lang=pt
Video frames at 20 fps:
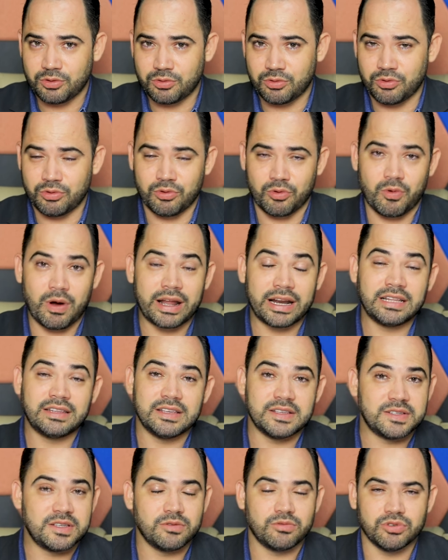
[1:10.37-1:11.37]
com
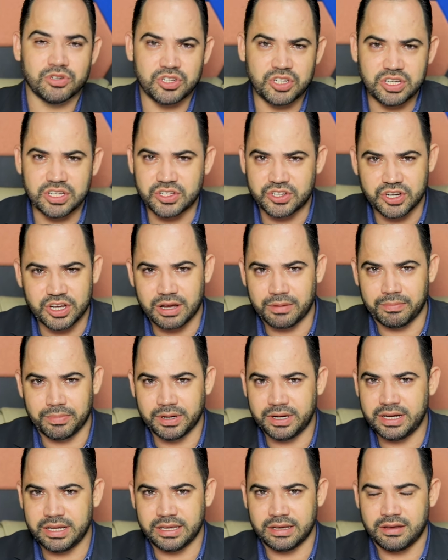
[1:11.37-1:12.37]
45 dias de
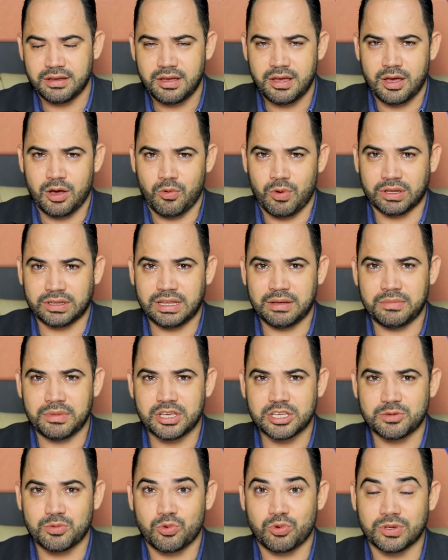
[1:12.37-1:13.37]
campanha ou até
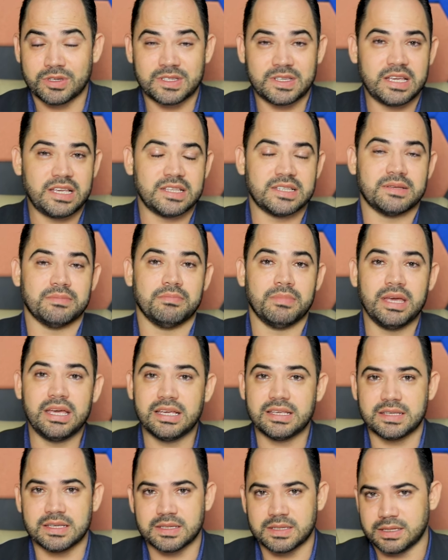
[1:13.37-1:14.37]
mesmo com seis
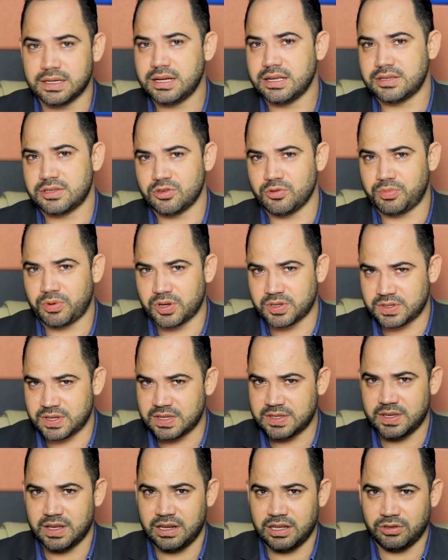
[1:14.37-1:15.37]
meses antes do
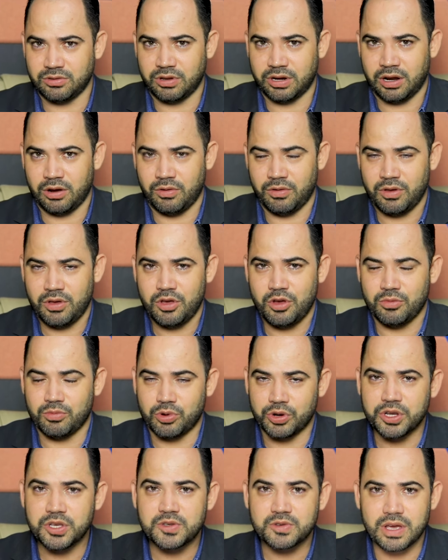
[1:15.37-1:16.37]
processo eleitoral.
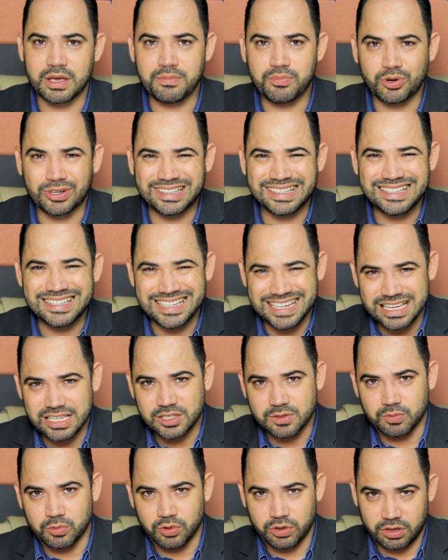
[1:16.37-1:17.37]
Por isso que é
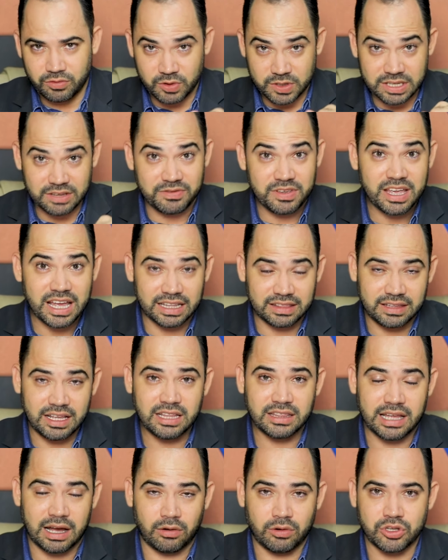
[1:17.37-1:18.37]
importantíssimo que você fique
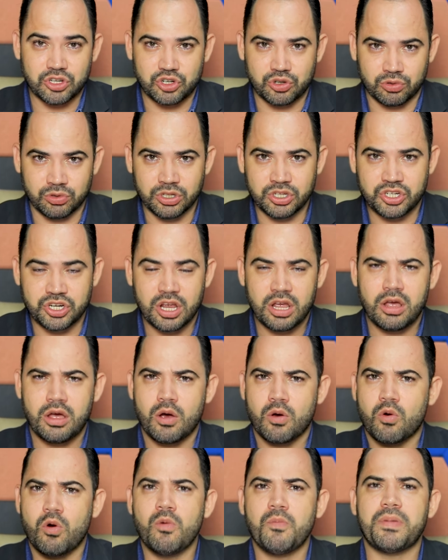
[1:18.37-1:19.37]
atento à aula de hoje,
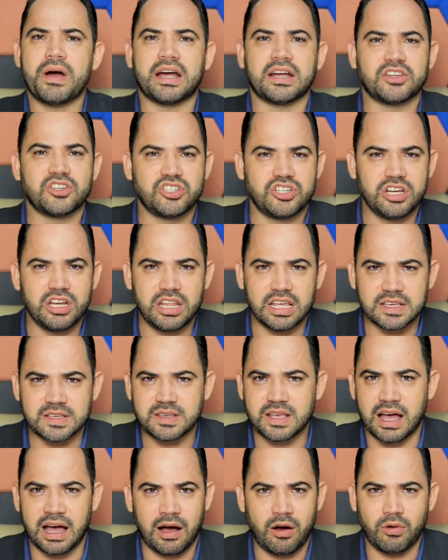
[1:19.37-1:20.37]
Compartilhe
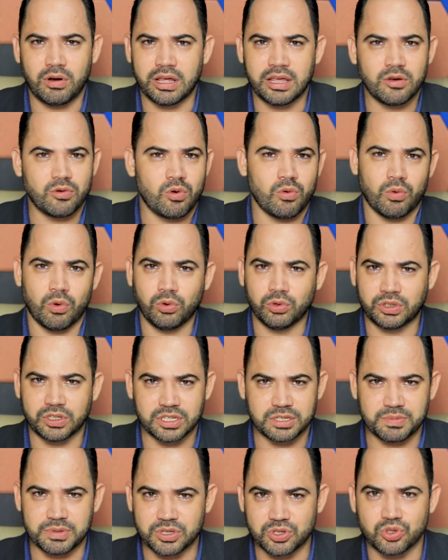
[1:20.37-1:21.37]
essa aula aí com
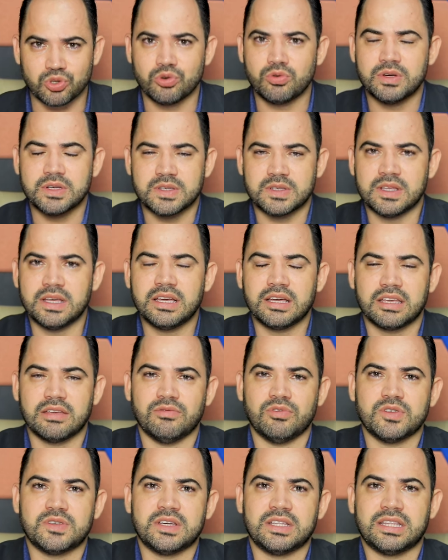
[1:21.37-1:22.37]
outras pessoas, né? Que
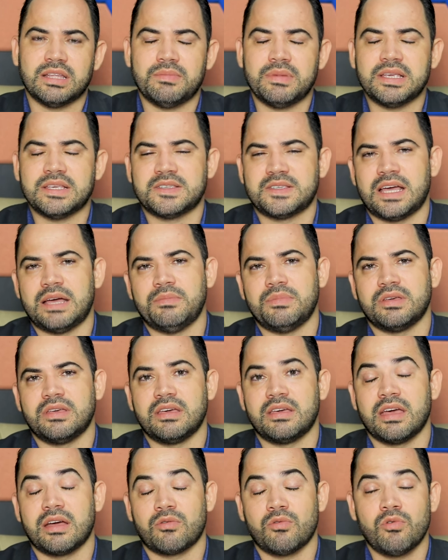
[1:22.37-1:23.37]
você também sabe que
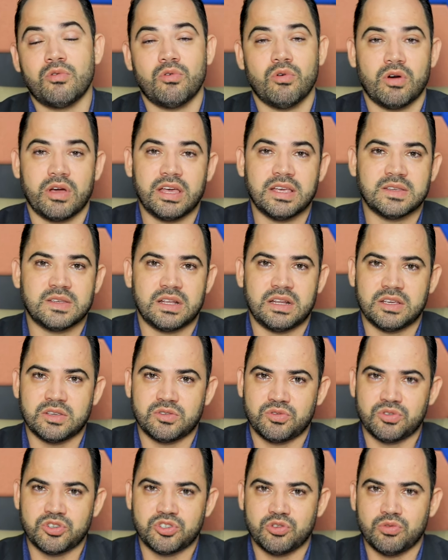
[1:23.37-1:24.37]
quer concorrer às
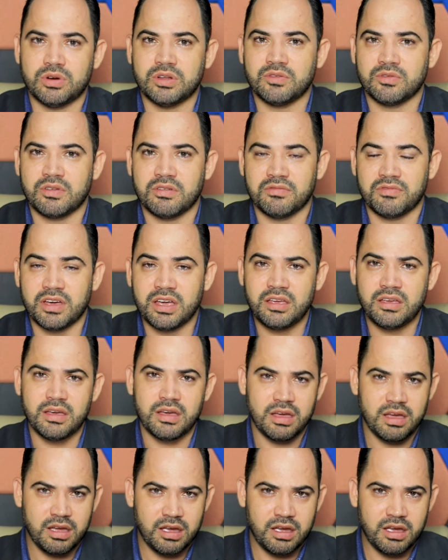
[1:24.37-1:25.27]
eleições do ano que vem.